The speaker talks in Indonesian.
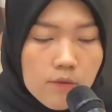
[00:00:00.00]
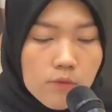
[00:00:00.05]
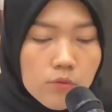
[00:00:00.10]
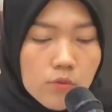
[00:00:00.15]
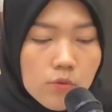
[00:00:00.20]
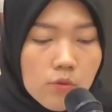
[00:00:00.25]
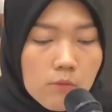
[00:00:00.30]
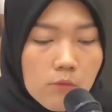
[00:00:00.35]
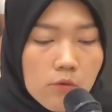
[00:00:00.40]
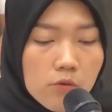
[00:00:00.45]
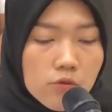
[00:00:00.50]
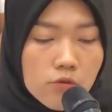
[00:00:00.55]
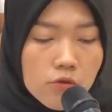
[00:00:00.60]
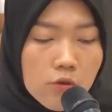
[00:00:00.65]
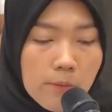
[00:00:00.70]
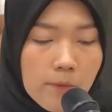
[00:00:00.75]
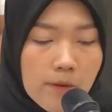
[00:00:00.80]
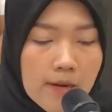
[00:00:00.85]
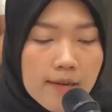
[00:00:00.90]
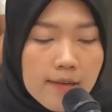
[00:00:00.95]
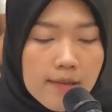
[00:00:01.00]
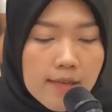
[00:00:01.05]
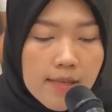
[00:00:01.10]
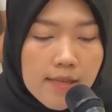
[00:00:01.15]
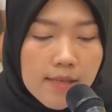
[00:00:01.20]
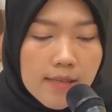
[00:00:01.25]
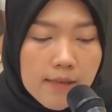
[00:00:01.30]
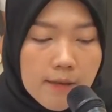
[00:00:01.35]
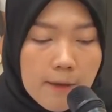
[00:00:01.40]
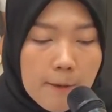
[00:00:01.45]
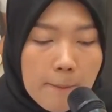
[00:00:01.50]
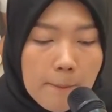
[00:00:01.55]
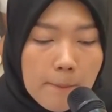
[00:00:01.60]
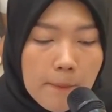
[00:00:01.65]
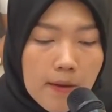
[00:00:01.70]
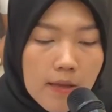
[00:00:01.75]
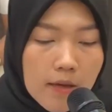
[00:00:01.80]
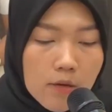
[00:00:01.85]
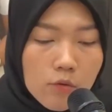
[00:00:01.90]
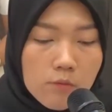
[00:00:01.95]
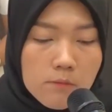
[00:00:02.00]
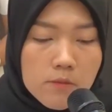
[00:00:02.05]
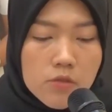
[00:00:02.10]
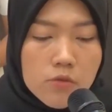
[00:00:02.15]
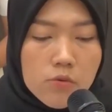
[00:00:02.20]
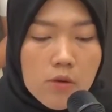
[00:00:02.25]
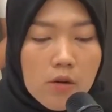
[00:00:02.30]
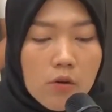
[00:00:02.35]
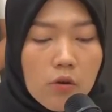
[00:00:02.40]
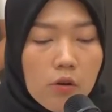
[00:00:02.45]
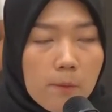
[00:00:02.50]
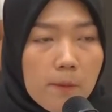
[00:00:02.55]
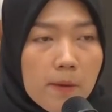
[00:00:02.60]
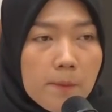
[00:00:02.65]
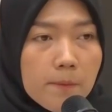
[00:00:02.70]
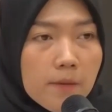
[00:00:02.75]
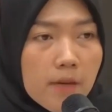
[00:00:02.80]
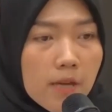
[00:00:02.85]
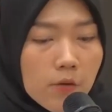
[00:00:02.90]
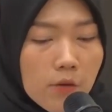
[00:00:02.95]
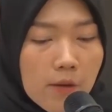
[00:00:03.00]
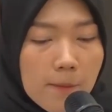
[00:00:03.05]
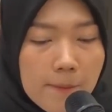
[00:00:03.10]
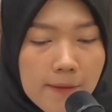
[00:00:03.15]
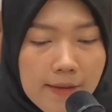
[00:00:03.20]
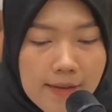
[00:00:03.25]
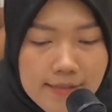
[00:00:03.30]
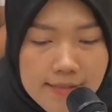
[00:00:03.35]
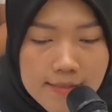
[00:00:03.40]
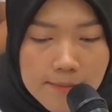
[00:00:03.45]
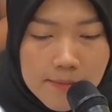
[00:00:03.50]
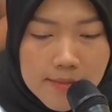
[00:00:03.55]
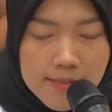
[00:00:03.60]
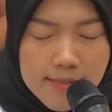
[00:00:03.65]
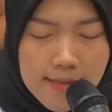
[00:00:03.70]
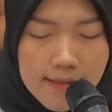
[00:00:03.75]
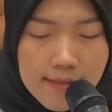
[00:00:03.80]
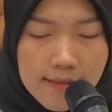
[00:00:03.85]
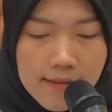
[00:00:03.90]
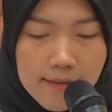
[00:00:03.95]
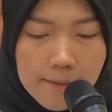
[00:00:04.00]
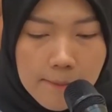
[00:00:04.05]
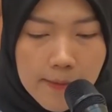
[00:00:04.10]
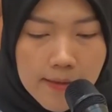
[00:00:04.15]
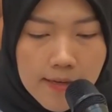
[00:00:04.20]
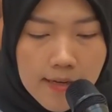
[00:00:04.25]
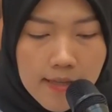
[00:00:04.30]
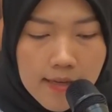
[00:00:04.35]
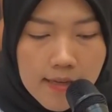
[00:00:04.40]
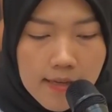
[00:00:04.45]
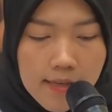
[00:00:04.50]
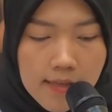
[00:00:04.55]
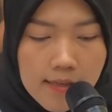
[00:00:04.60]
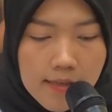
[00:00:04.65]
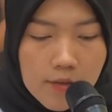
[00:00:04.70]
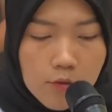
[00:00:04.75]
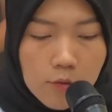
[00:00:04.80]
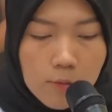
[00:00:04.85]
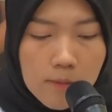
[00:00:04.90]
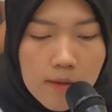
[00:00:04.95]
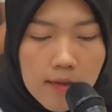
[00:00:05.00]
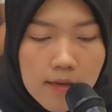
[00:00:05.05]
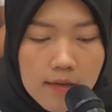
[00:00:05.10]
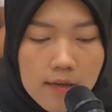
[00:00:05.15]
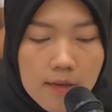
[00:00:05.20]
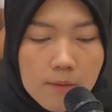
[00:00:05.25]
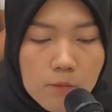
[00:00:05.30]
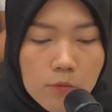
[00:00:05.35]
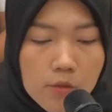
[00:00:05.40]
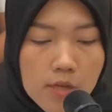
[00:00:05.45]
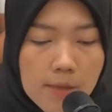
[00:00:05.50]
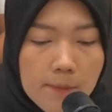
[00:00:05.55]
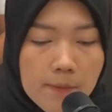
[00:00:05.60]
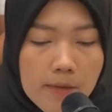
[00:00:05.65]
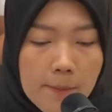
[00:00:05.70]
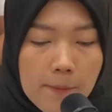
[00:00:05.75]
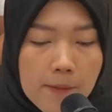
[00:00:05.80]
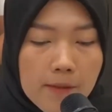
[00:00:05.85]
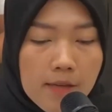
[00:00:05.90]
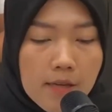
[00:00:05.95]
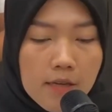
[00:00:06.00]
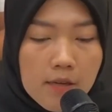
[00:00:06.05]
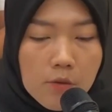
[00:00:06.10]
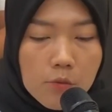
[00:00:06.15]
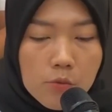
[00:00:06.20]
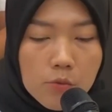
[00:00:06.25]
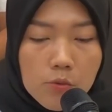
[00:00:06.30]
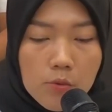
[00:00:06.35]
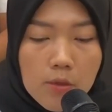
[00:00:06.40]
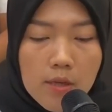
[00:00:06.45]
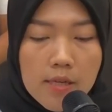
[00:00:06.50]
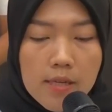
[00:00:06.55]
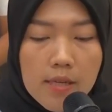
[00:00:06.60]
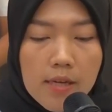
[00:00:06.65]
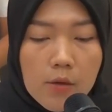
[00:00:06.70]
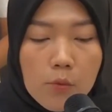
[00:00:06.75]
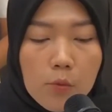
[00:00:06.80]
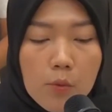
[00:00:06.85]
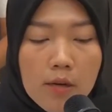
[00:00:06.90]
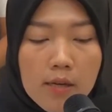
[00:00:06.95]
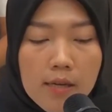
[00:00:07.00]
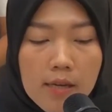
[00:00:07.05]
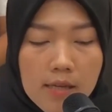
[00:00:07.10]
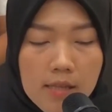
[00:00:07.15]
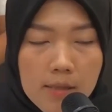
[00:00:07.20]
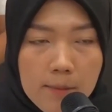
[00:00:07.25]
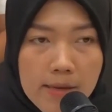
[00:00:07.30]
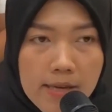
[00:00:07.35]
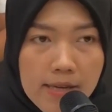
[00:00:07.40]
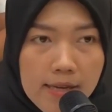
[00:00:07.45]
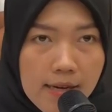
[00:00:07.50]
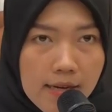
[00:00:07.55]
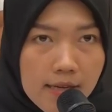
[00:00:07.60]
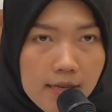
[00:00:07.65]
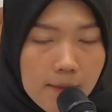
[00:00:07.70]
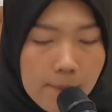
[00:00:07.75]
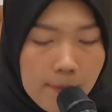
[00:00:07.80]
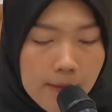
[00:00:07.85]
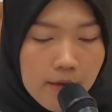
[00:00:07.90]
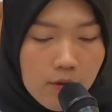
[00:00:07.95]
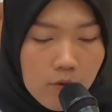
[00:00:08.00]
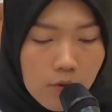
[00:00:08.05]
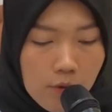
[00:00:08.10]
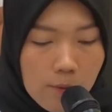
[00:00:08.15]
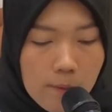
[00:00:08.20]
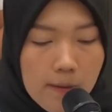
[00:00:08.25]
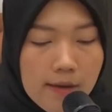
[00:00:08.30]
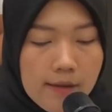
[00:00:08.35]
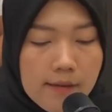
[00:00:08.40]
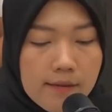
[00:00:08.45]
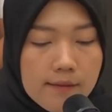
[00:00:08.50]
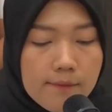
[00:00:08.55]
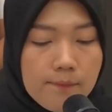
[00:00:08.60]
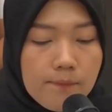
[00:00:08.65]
Untuk modus operandi, Pelaku menjual korban melalui aplikasi micat kepada laki-laki numlam kemudian mendapatkan keuntungan dari uang yang dibayarkan kepada korban.